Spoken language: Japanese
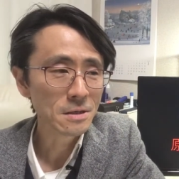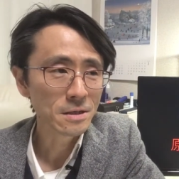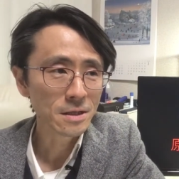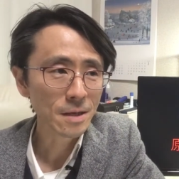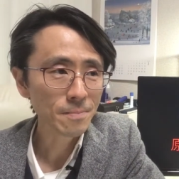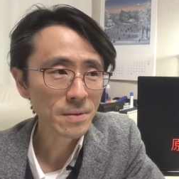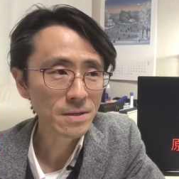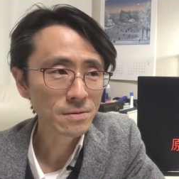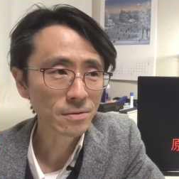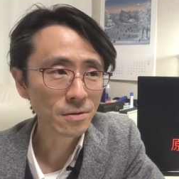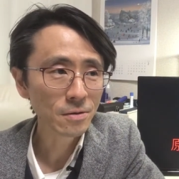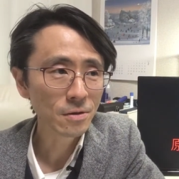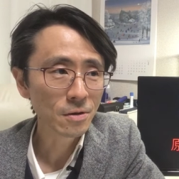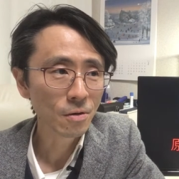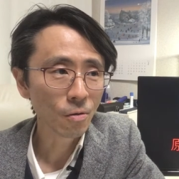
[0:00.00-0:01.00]
やっぱりその
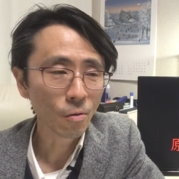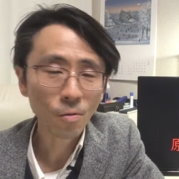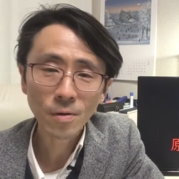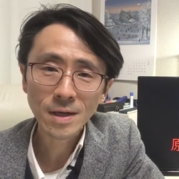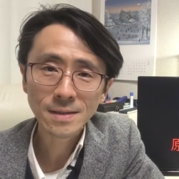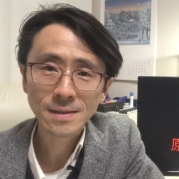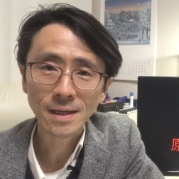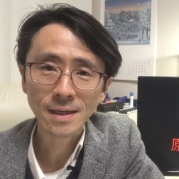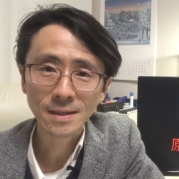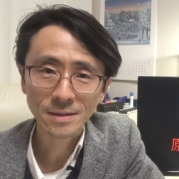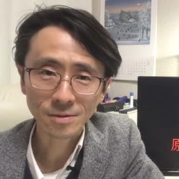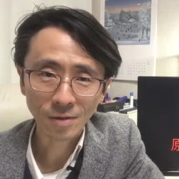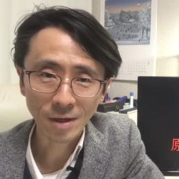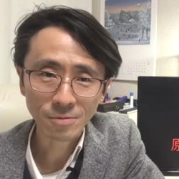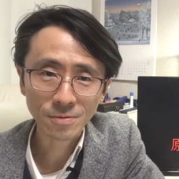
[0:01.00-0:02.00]
大家さん
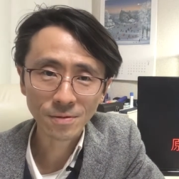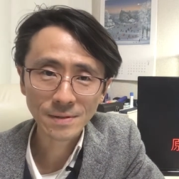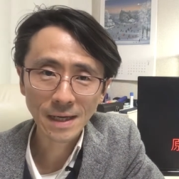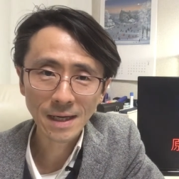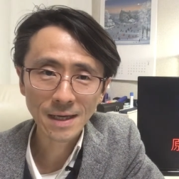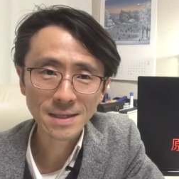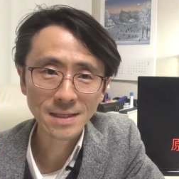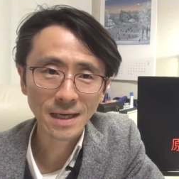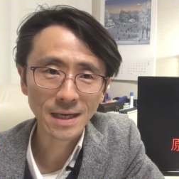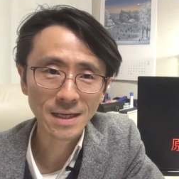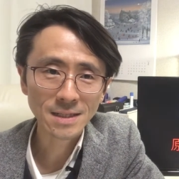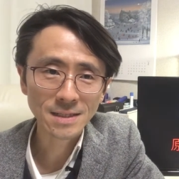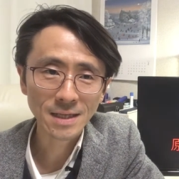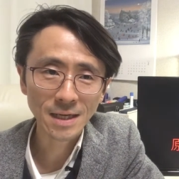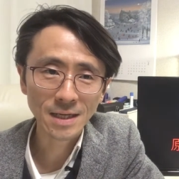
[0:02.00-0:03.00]
とか不動産会社から
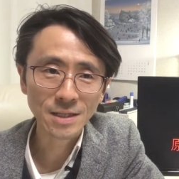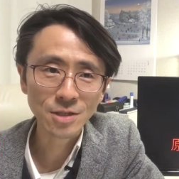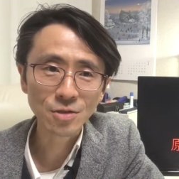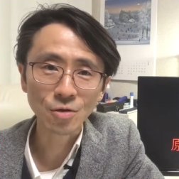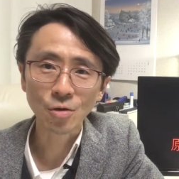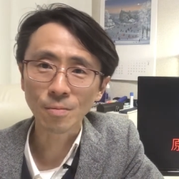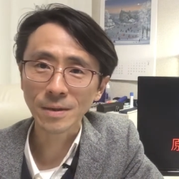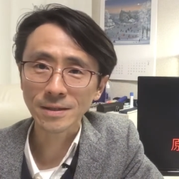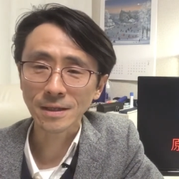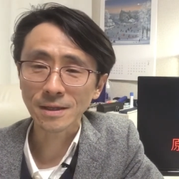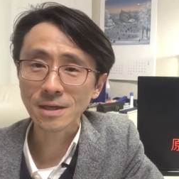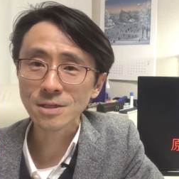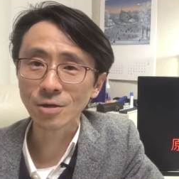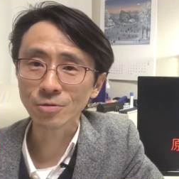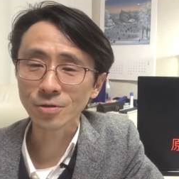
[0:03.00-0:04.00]
したら25万って
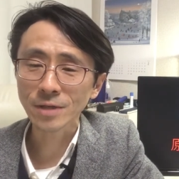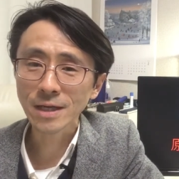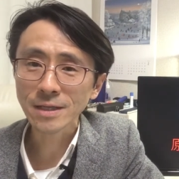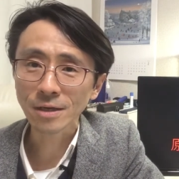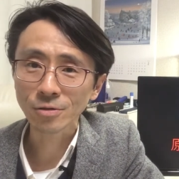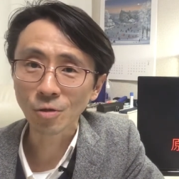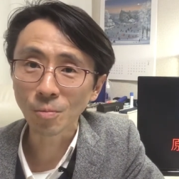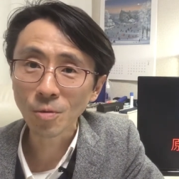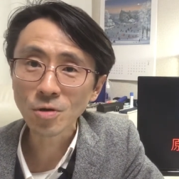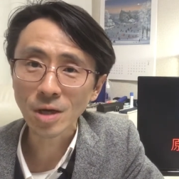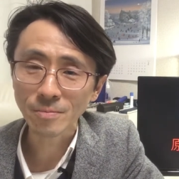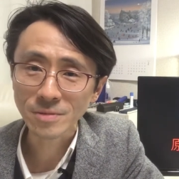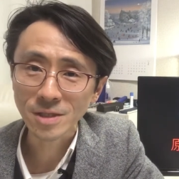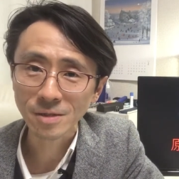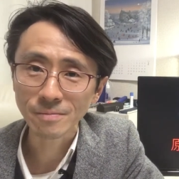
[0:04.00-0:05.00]
大したことないだろうと思うか
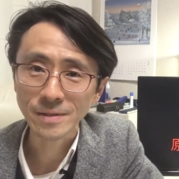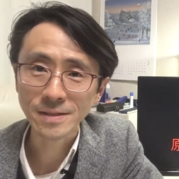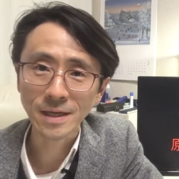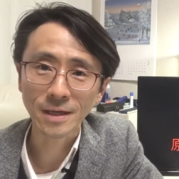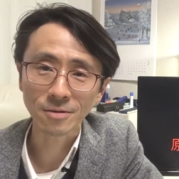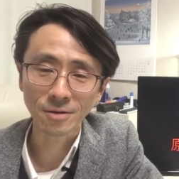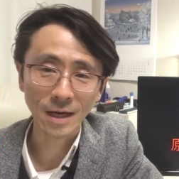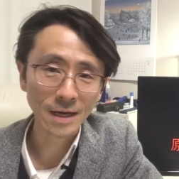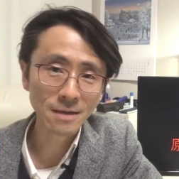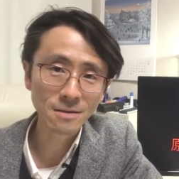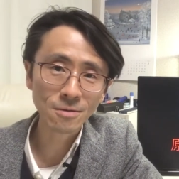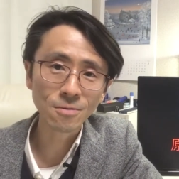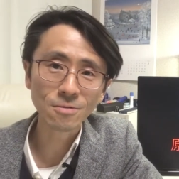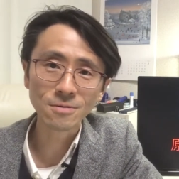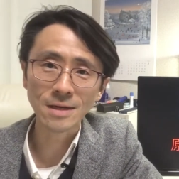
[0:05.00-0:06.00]
もしれませんけど借り
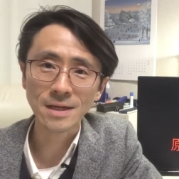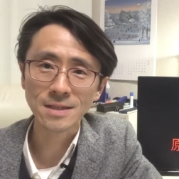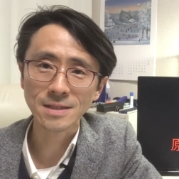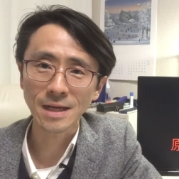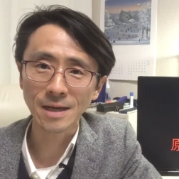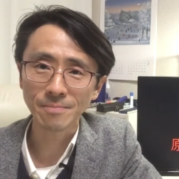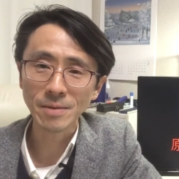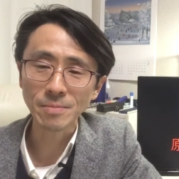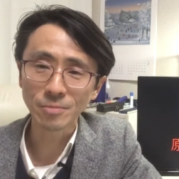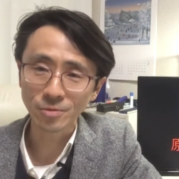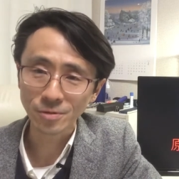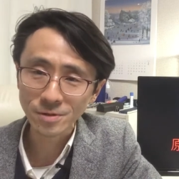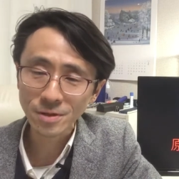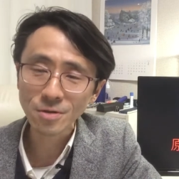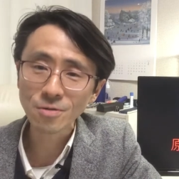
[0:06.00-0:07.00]
る方からしたらやっぱりも
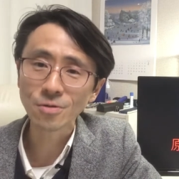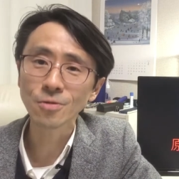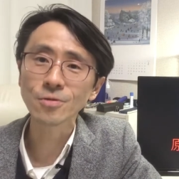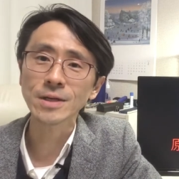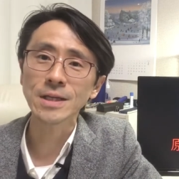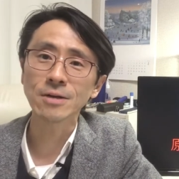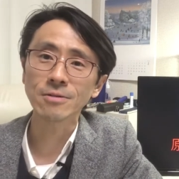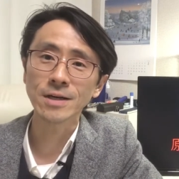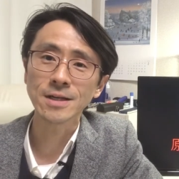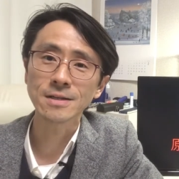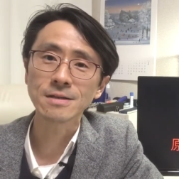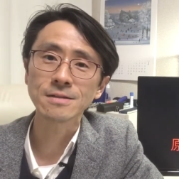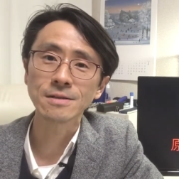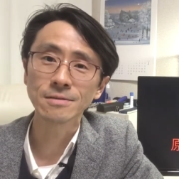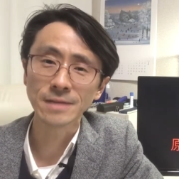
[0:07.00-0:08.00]
のすごい大きなお金で
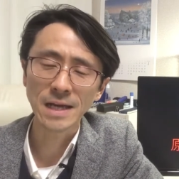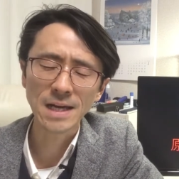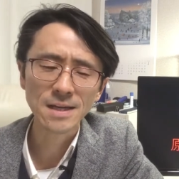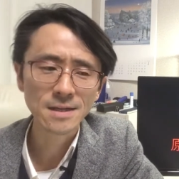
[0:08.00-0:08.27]
すよね。